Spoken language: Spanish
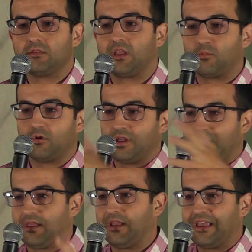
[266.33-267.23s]
digamos,
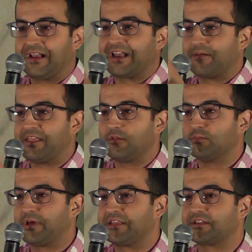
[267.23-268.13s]
eh, el enclave de
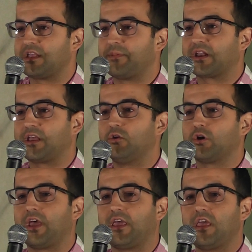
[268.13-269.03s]
tumba de Trallamar, que es lo
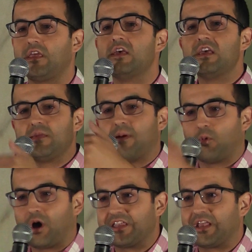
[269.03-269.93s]
que hay ahí, y
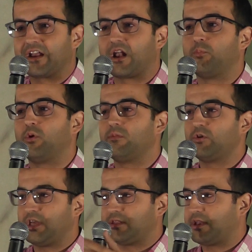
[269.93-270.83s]
vamos a llegar al
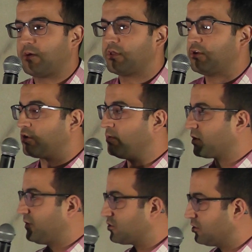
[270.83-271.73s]
pueblo, y este era uno de los
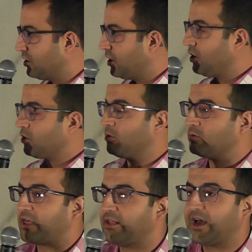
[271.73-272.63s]
compromisos con
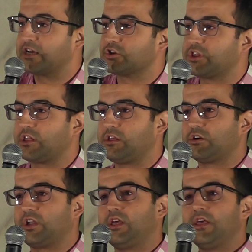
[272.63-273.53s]
una de las
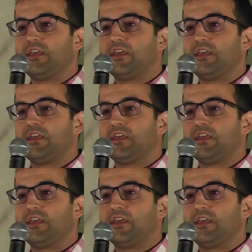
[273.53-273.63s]
asociaciones,